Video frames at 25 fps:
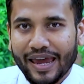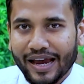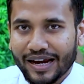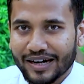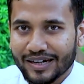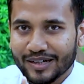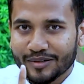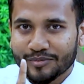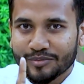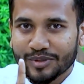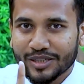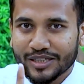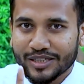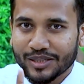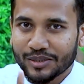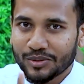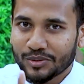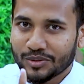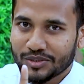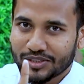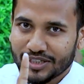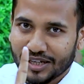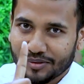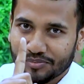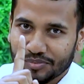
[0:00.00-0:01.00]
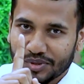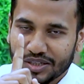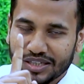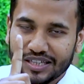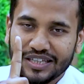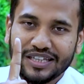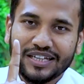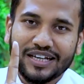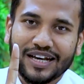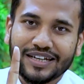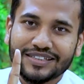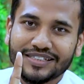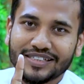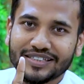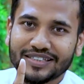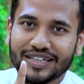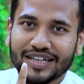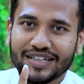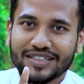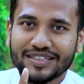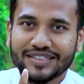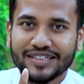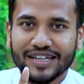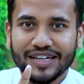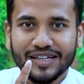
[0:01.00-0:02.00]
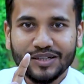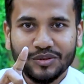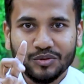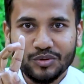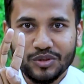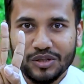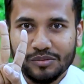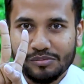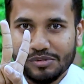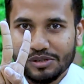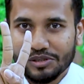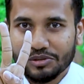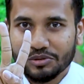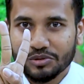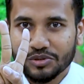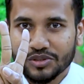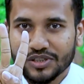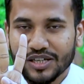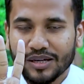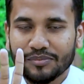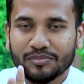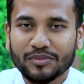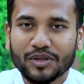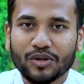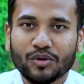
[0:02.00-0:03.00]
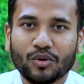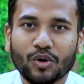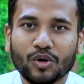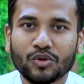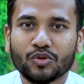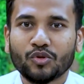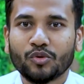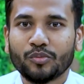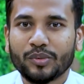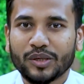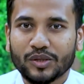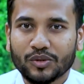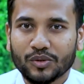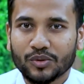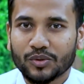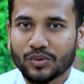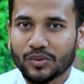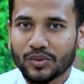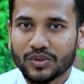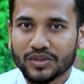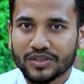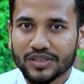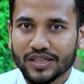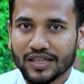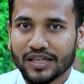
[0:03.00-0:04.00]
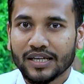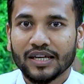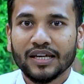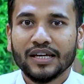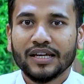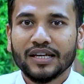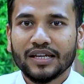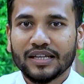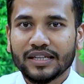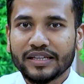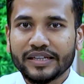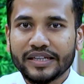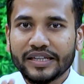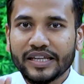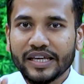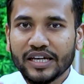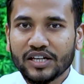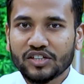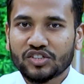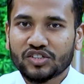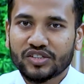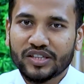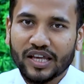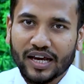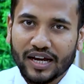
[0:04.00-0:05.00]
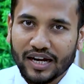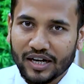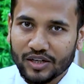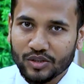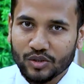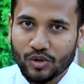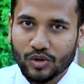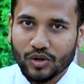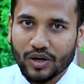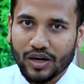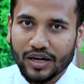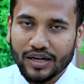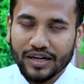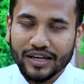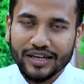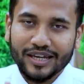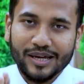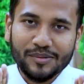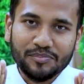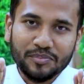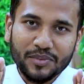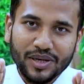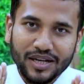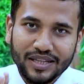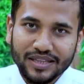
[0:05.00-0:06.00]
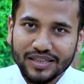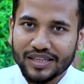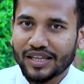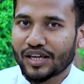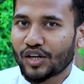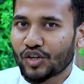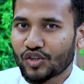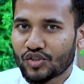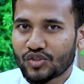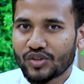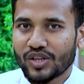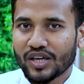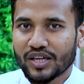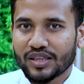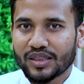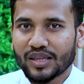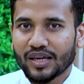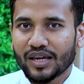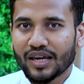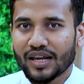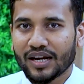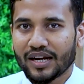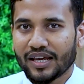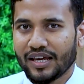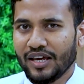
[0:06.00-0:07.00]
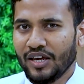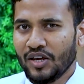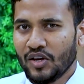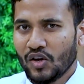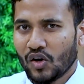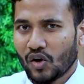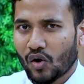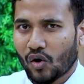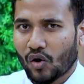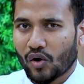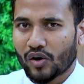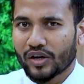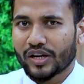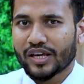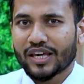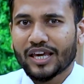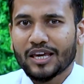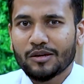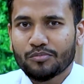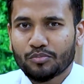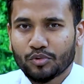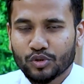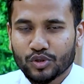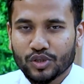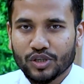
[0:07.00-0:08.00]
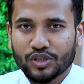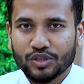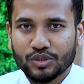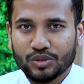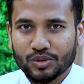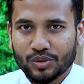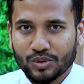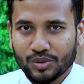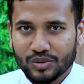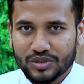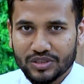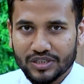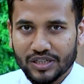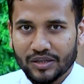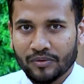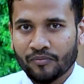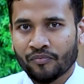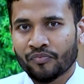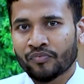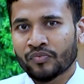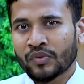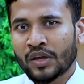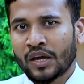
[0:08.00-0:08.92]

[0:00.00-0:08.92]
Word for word: এক নাম্বারটা হচ্ছে আপনি কি কাজে যাচ্ছেন দুই নাম্বারটা হচ্ছে আপনার কত বেতন হচ্ছে দেশ দেখার দরকার নাই আপনারা দেশ দেখতে গেলে অনেকেই প্রতারিত হচ্ছেন